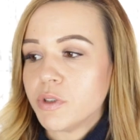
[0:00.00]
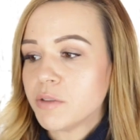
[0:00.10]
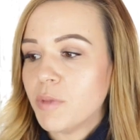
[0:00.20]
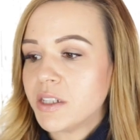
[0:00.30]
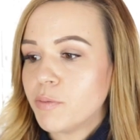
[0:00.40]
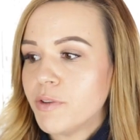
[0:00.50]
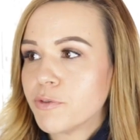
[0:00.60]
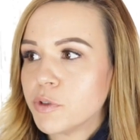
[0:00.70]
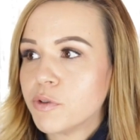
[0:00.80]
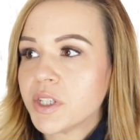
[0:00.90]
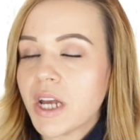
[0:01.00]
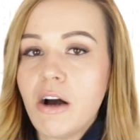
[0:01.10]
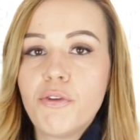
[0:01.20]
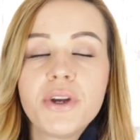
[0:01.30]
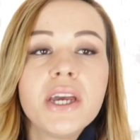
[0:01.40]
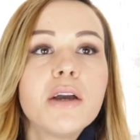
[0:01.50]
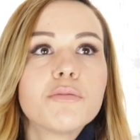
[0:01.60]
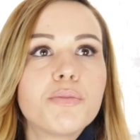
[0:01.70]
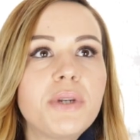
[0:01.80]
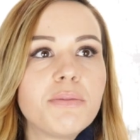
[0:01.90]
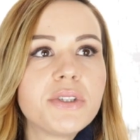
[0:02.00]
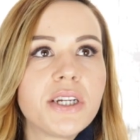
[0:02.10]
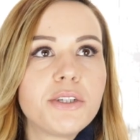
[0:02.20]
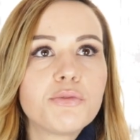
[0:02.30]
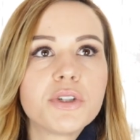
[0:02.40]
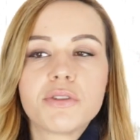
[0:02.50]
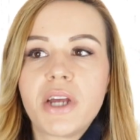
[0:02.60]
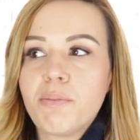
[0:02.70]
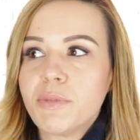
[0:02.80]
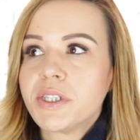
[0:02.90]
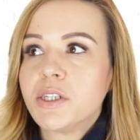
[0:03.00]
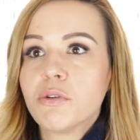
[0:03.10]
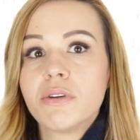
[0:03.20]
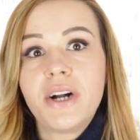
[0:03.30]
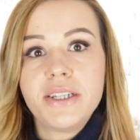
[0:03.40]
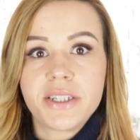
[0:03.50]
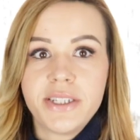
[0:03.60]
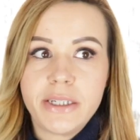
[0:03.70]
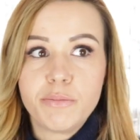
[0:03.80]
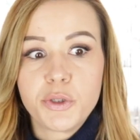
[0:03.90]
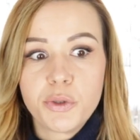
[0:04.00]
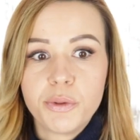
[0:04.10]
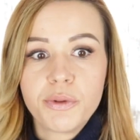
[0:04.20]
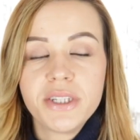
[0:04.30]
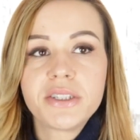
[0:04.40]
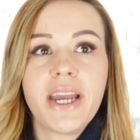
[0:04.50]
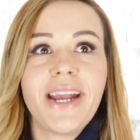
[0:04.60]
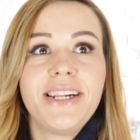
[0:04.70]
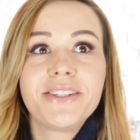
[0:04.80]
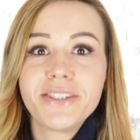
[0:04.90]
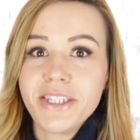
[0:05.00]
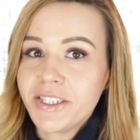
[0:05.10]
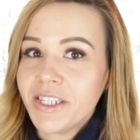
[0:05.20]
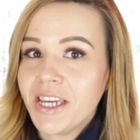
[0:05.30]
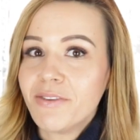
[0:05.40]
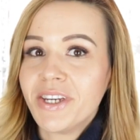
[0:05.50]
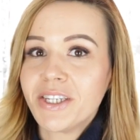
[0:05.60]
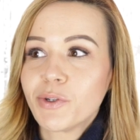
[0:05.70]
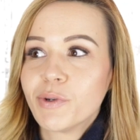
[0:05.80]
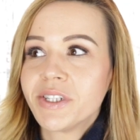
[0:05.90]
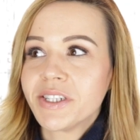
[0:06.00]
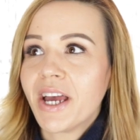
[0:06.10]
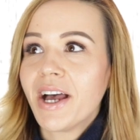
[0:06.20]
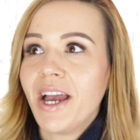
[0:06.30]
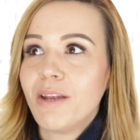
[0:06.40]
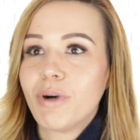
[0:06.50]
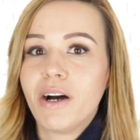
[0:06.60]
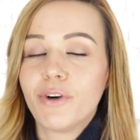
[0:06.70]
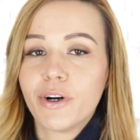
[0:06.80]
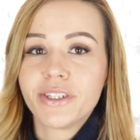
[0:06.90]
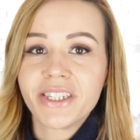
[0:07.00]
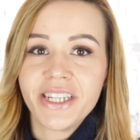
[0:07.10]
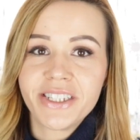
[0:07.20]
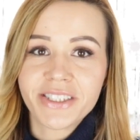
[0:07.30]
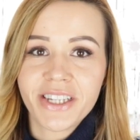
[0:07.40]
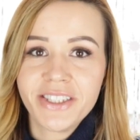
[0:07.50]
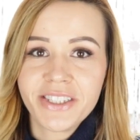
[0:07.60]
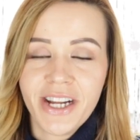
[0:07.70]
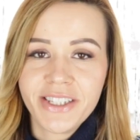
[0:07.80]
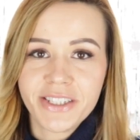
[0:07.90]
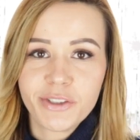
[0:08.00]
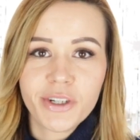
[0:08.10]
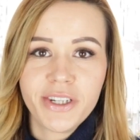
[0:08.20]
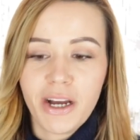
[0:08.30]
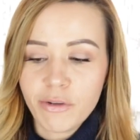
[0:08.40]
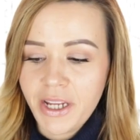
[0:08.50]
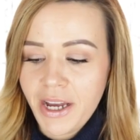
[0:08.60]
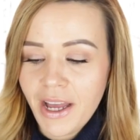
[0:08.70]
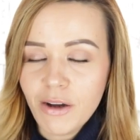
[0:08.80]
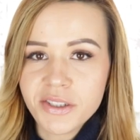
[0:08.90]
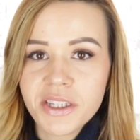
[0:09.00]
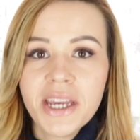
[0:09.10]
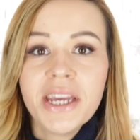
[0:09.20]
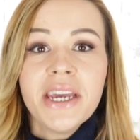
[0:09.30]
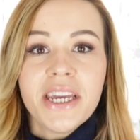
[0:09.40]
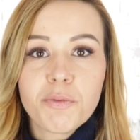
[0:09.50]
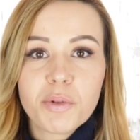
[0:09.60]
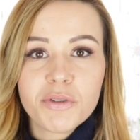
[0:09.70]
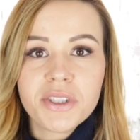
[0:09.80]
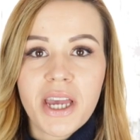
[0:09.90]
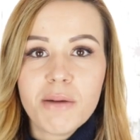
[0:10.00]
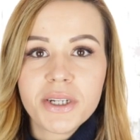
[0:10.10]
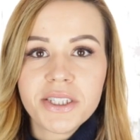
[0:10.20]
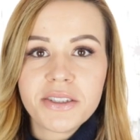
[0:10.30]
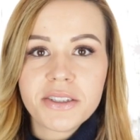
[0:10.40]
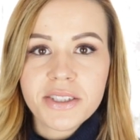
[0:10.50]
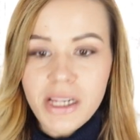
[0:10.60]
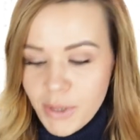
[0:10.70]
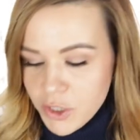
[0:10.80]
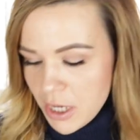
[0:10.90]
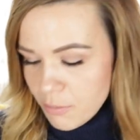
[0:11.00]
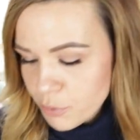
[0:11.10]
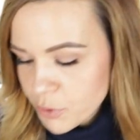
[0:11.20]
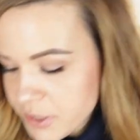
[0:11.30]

Und das machen die beim Friseur drauf. Problem ist halt nur, so eine Abmattierung, weil es halt eben eine Tönung ist, hält nicht ewig und nach ein paar Wochen geht das Ganze halt dann doch nach und nach raus. Ich benutze ja immer dieses Silber-Shampoo,